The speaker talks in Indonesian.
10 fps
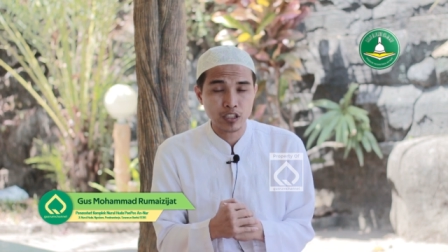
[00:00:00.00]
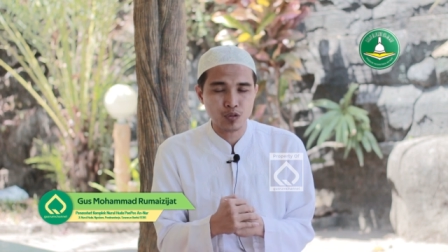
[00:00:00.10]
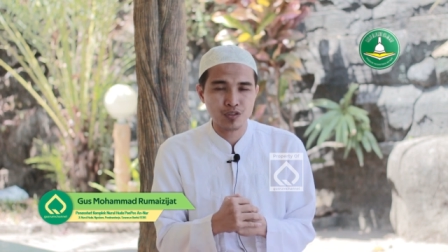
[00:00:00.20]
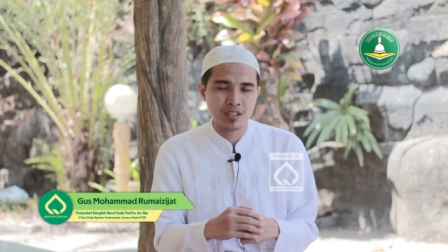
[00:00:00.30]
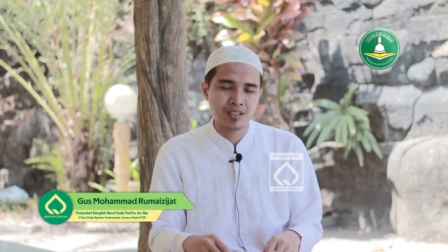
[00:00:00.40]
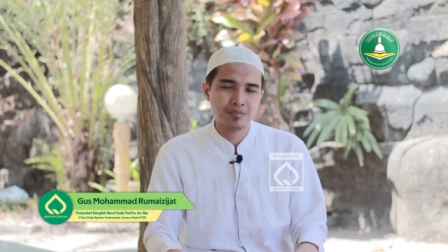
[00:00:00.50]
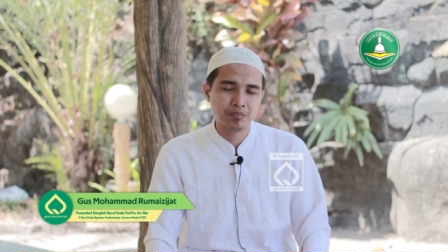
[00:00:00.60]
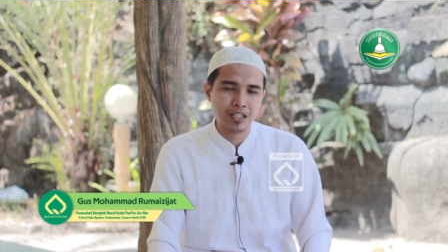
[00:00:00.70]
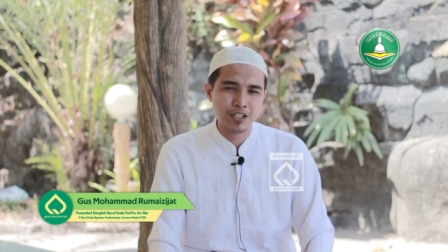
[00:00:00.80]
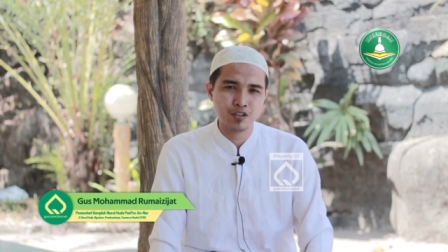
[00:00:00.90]
tekunnya
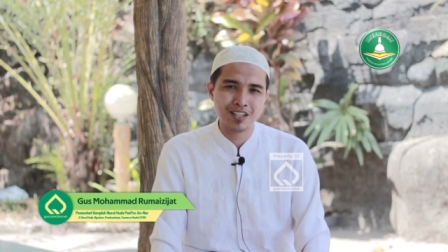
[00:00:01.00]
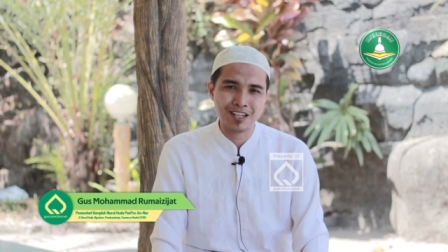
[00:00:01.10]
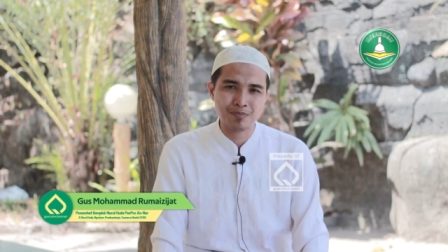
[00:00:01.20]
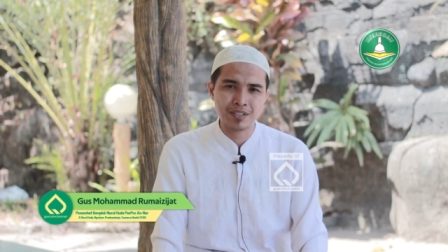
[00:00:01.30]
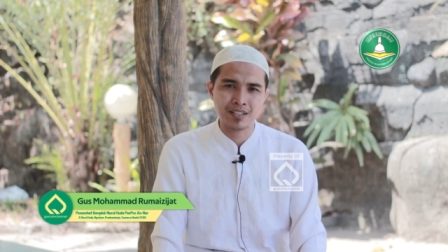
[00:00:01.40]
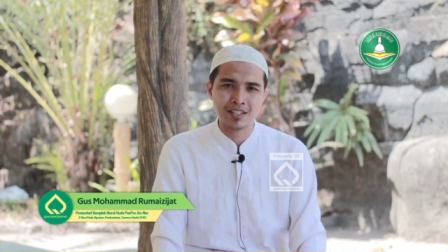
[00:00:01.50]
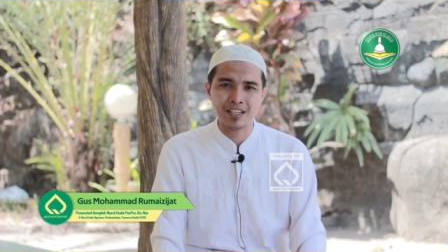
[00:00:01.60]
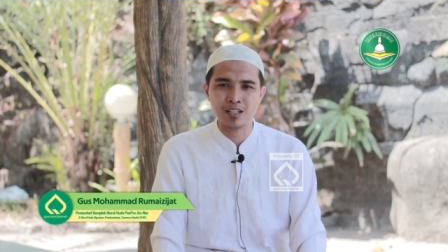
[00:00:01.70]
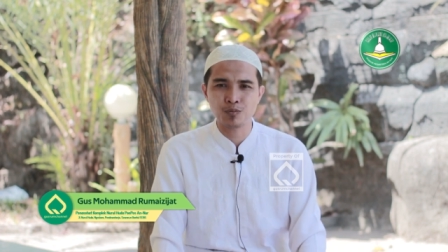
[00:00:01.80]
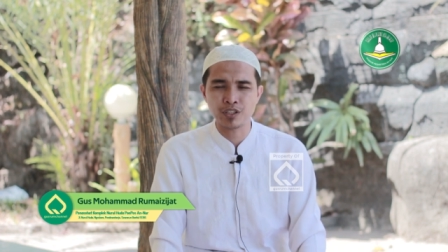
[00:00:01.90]
beliau dalam
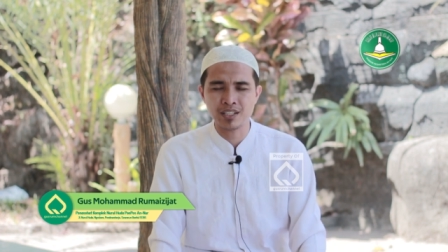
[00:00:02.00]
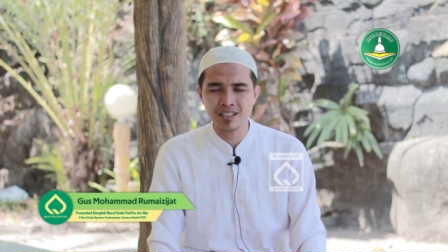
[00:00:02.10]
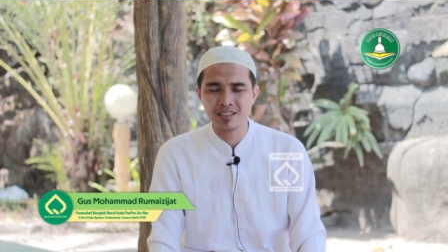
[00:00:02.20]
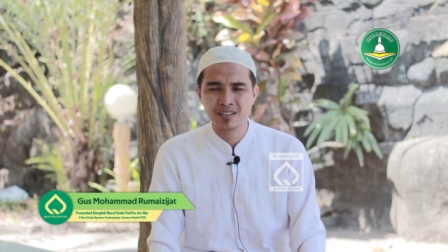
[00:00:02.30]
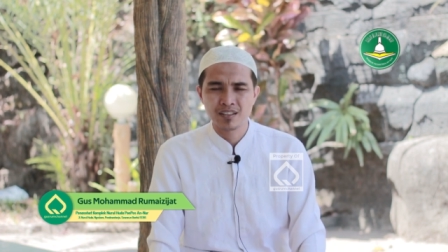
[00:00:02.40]
mencari ilmu ini